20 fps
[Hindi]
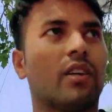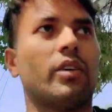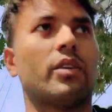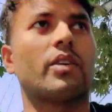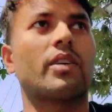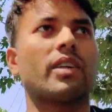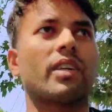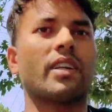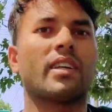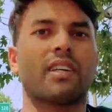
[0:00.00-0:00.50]

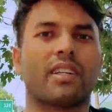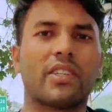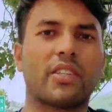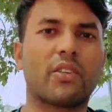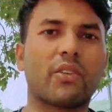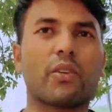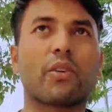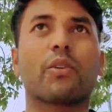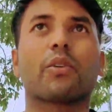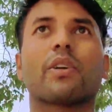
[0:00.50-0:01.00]
और
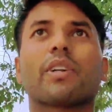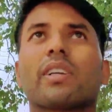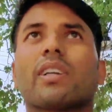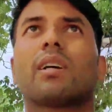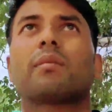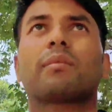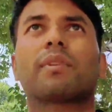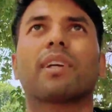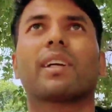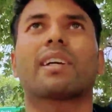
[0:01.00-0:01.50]
जो रोड
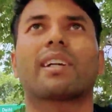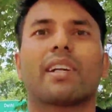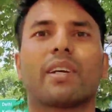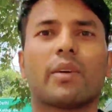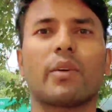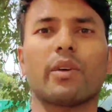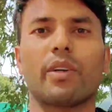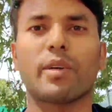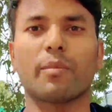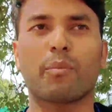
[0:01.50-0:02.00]
आप देख
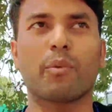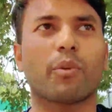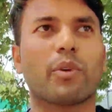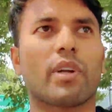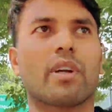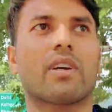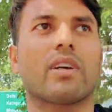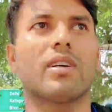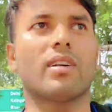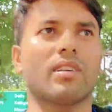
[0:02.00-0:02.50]
रहे हो ये
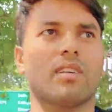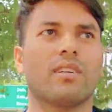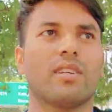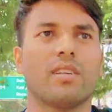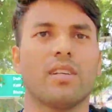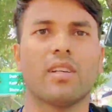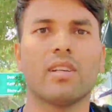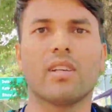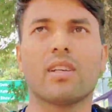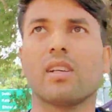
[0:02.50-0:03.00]

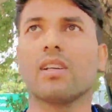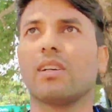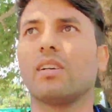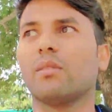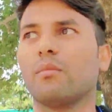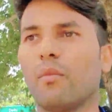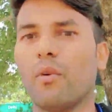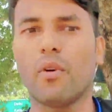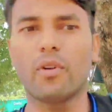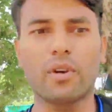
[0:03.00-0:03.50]

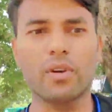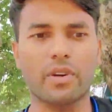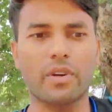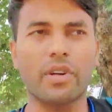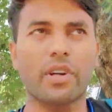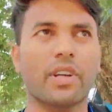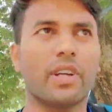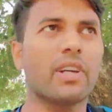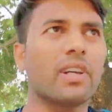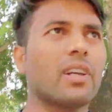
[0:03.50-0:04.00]
पूरा मॉल
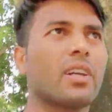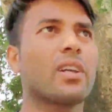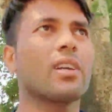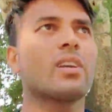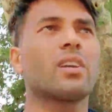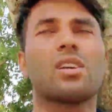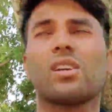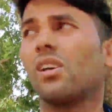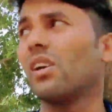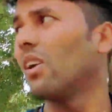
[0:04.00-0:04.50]
रोड है
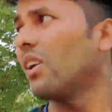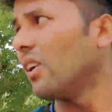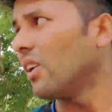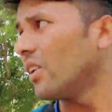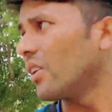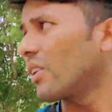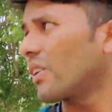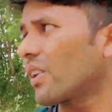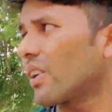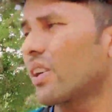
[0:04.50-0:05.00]

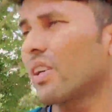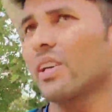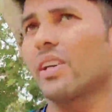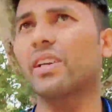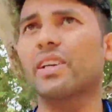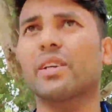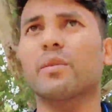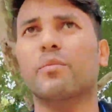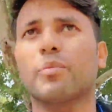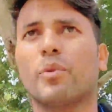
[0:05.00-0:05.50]
और
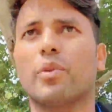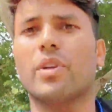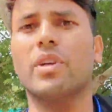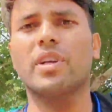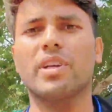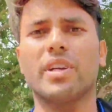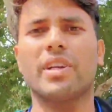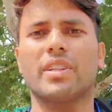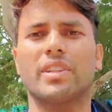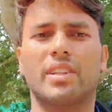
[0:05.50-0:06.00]
ये पूरा
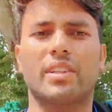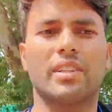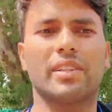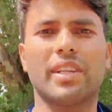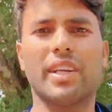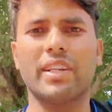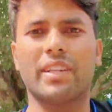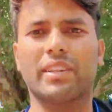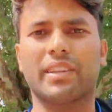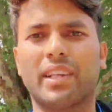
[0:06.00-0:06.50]

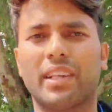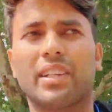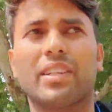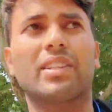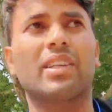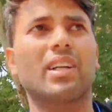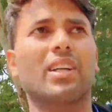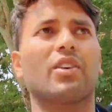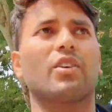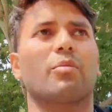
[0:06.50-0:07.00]
नन्नी
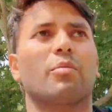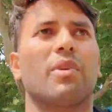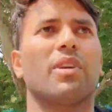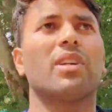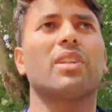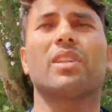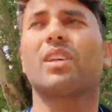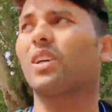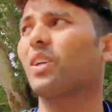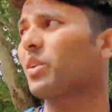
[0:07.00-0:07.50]
तल्ली ताल और
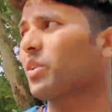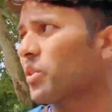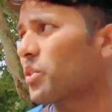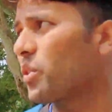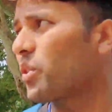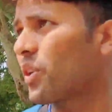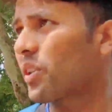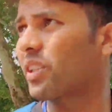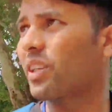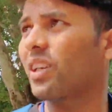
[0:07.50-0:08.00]
मल्ली ताल को
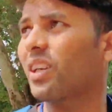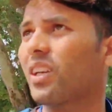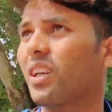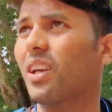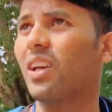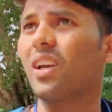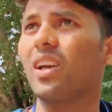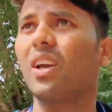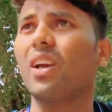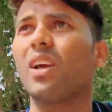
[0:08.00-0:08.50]
जोड़ता
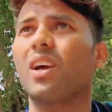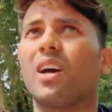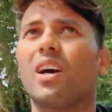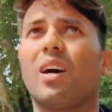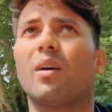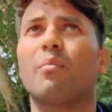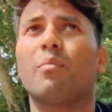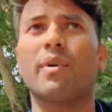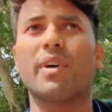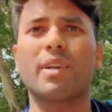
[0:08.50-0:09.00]
है
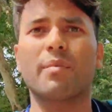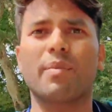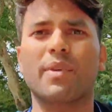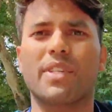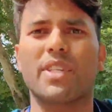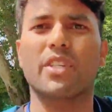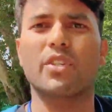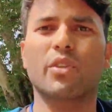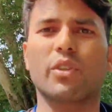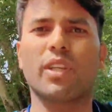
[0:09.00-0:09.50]
आप मेरे
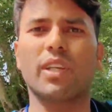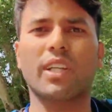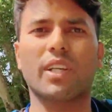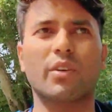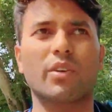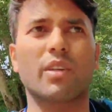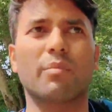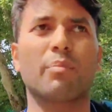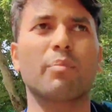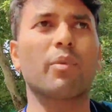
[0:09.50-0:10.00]
पीछे जो देख
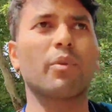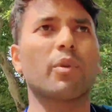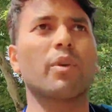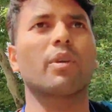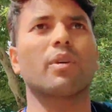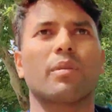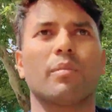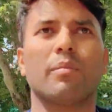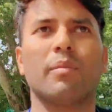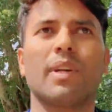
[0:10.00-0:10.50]
रहे हो ये
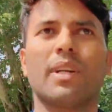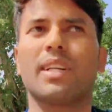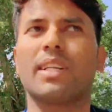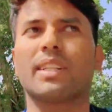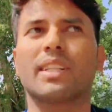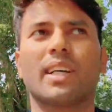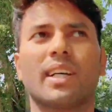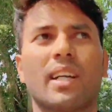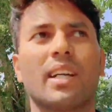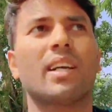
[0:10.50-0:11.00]
पूरा
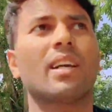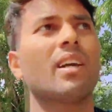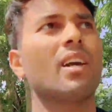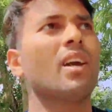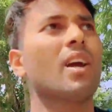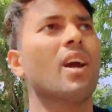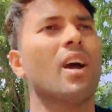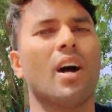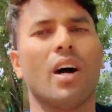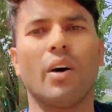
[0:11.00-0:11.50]
मल्ली ताल है
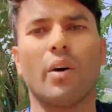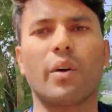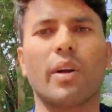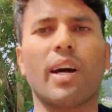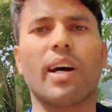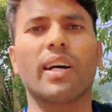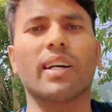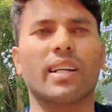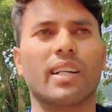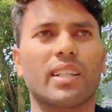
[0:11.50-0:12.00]
और
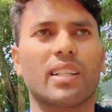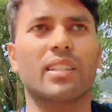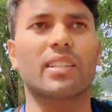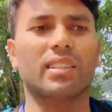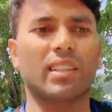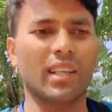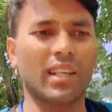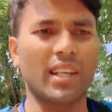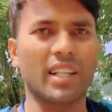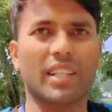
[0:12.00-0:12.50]
आगे
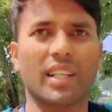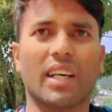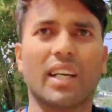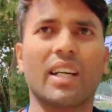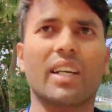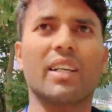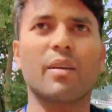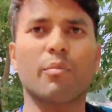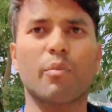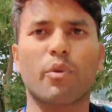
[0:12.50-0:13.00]
तल्ली
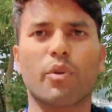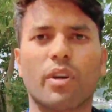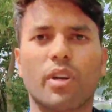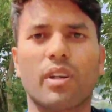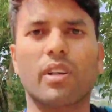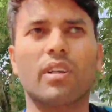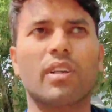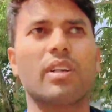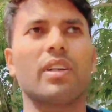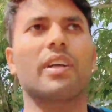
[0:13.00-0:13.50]
ताल है ये पूरा
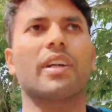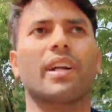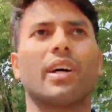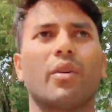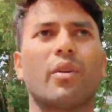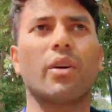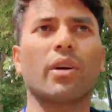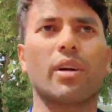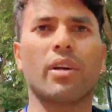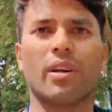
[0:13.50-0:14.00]

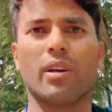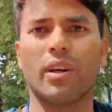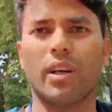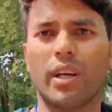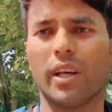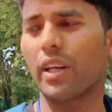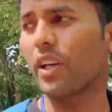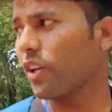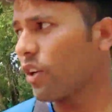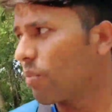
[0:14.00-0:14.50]
अराउंड
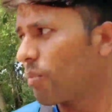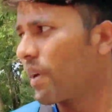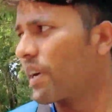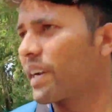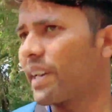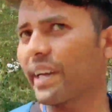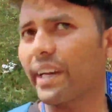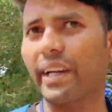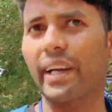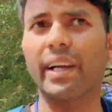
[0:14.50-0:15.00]
एक
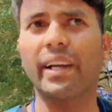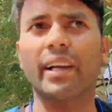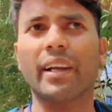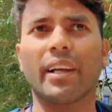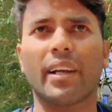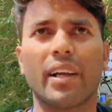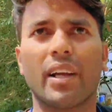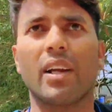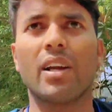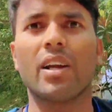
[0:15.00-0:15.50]
किलोमीटर का है